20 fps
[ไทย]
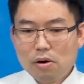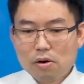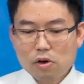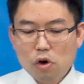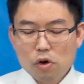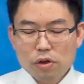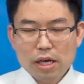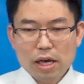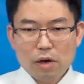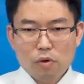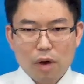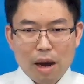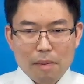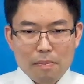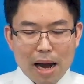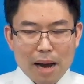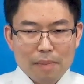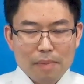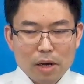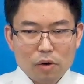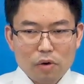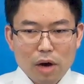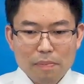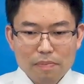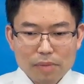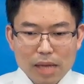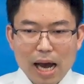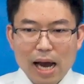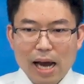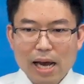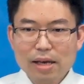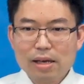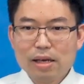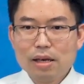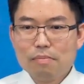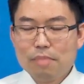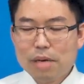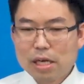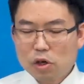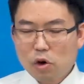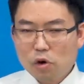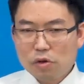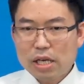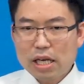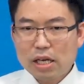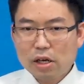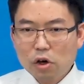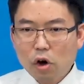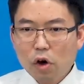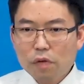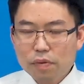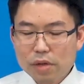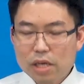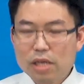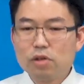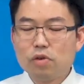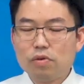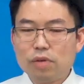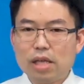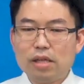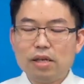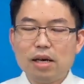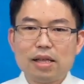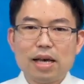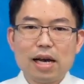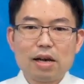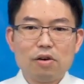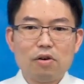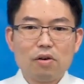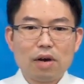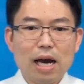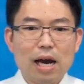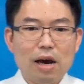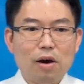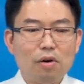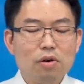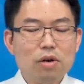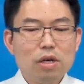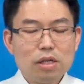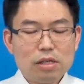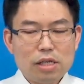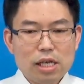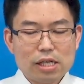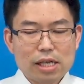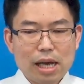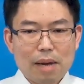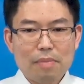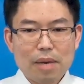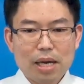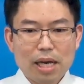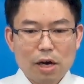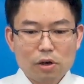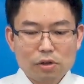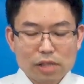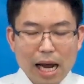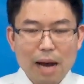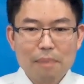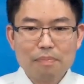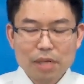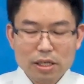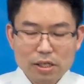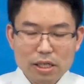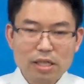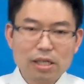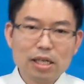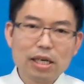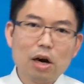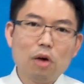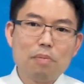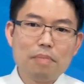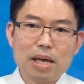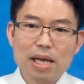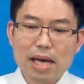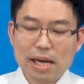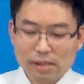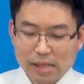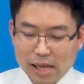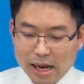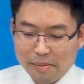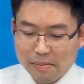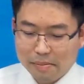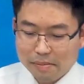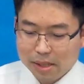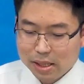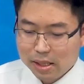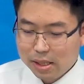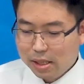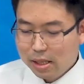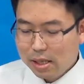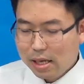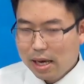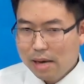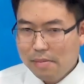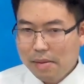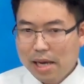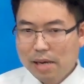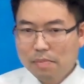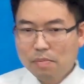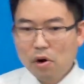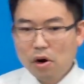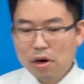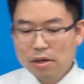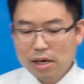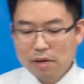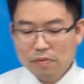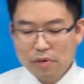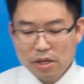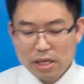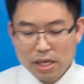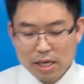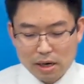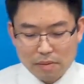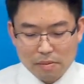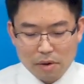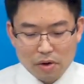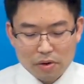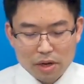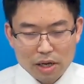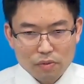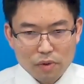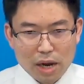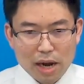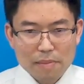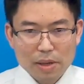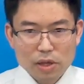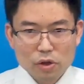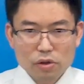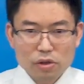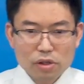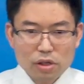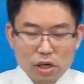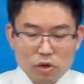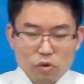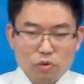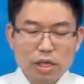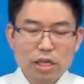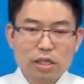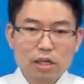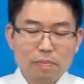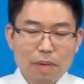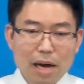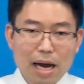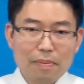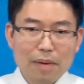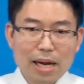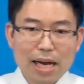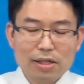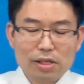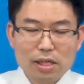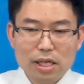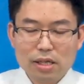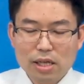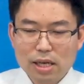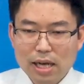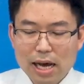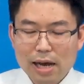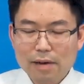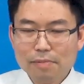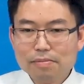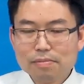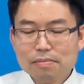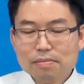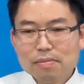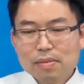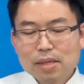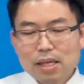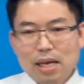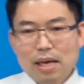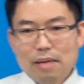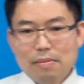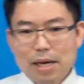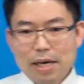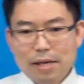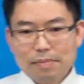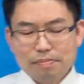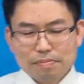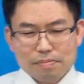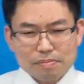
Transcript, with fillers: กฎแห่งความบาปและความตายมีกฎอีกกฎหนึ่งอยู่ในเนื้อหนังของเขาที่ทำให้เขาทำในสิ่งที่เขาไม่อยากทำเอเมนเพราะนั้นวันนี้เรามองเห็นว่ามนุษย์ก็อยู่ในสภาพการเช่นนี้แหละเอเมน